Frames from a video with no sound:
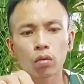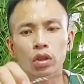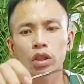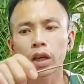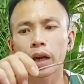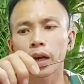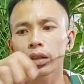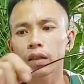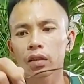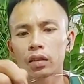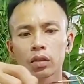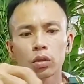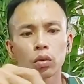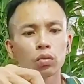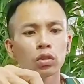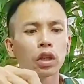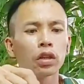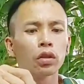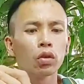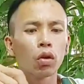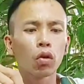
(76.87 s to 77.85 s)
có tre thì dùng
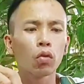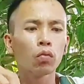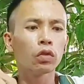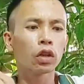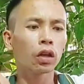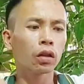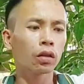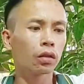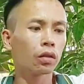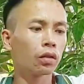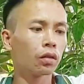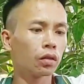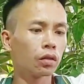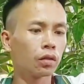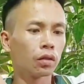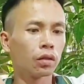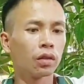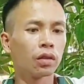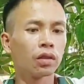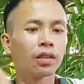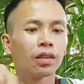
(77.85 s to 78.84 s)
dây nhôm nhá.
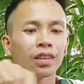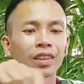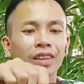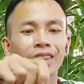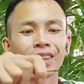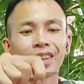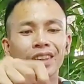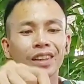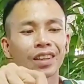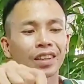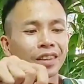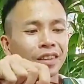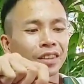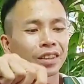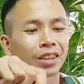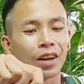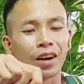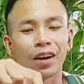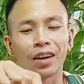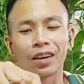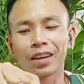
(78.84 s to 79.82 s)

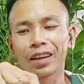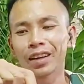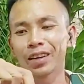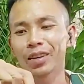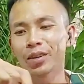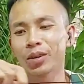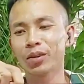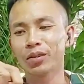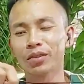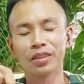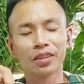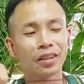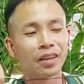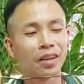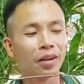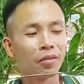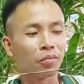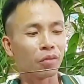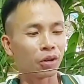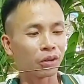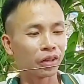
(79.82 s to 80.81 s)
Giờ đấy, còn
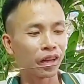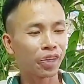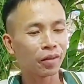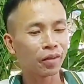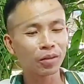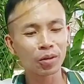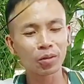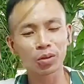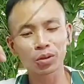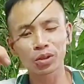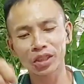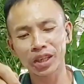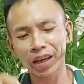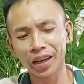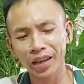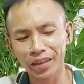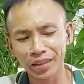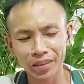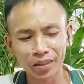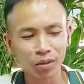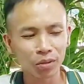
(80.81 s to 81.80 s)
bảo nhà em không có
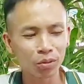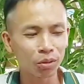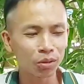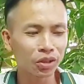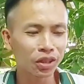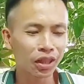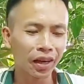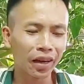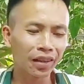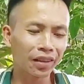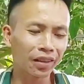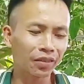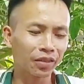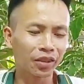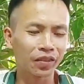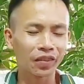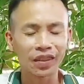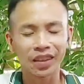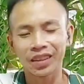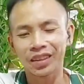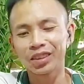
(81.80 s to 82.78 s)
tre, không có tre thì
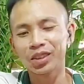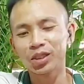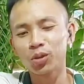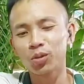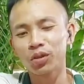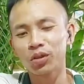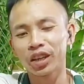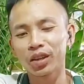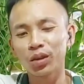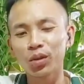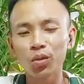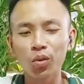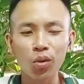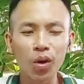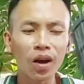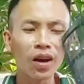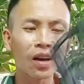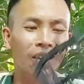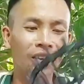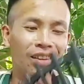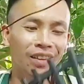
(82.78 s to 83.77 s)
phải dùng cái đũa
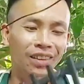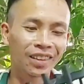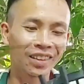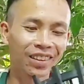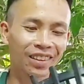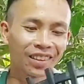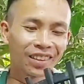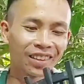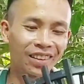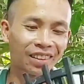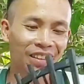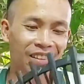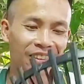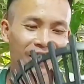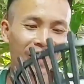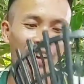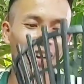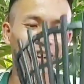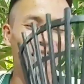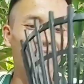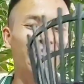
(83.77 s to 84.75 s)
ấy.
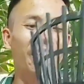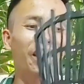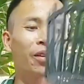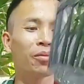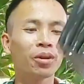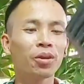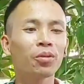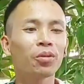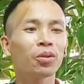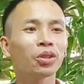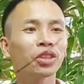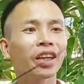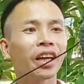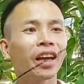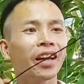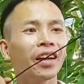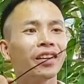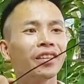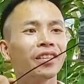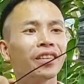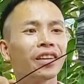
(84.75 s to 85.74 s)
Lại nhà em không có
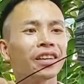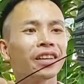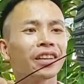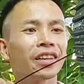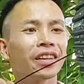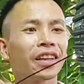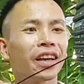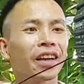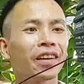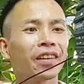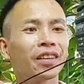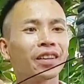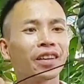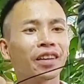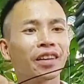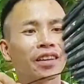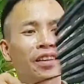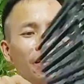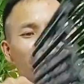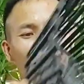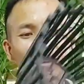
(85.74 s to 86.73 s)
tre nữa, chẳng nhẽ
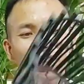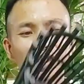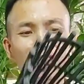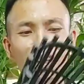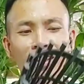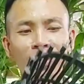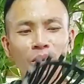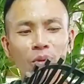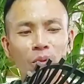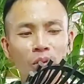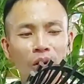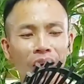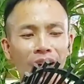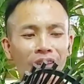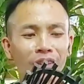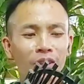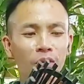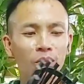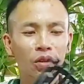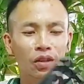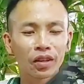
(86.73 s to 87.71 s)
giờ hướng dẫn trồng lan
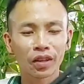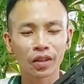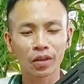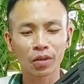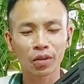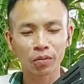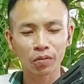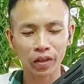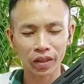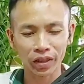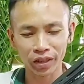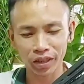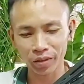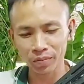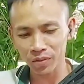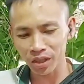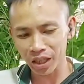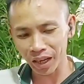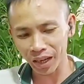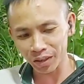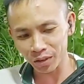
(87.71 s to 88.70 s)
xong này, này còn phải kiếm
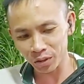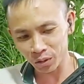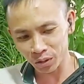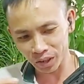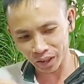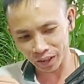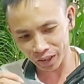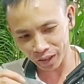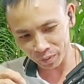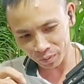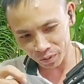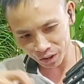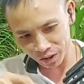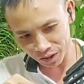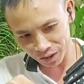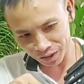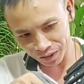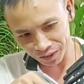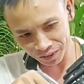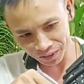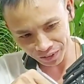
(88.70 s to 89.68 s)
tre cho nhà em
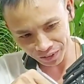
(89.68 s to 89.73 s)
nữa.